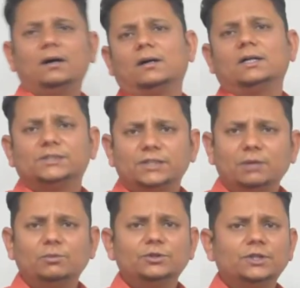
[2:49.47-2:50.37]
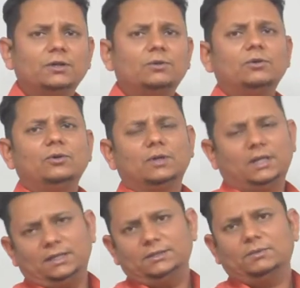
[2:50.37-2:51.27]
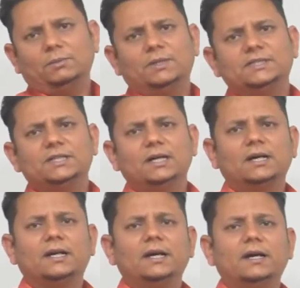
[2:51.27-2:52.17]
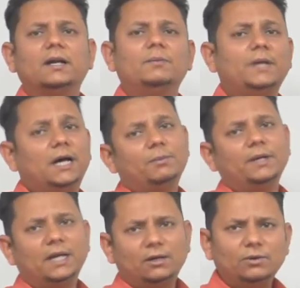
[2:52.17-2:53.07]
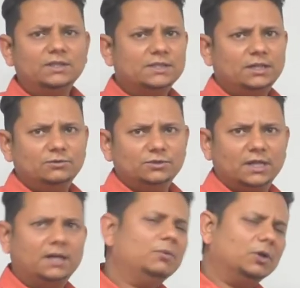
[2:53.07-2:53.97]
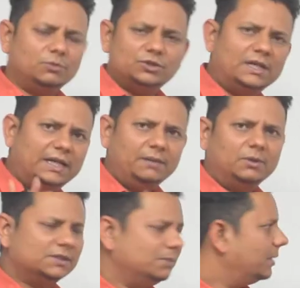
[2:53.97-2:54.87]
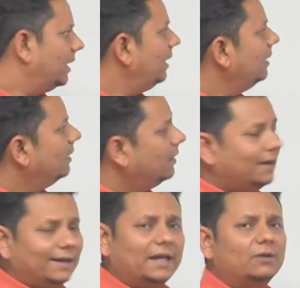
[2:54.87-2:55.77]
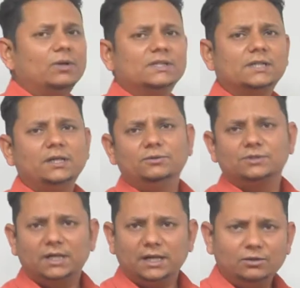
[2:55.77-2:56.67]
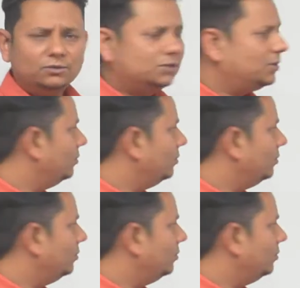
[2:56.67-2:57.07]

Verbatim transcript: कंस्ट्रेंट uh, मोशन को uh, जब हम कंसिडर कर रहे हैं अगर हम यहाँ पे कैलकुलस का यूज़ करें बहुत मुश्किल नहीं है बहुत सिंपल है कैलकुलस का यूज़ करें तो उसको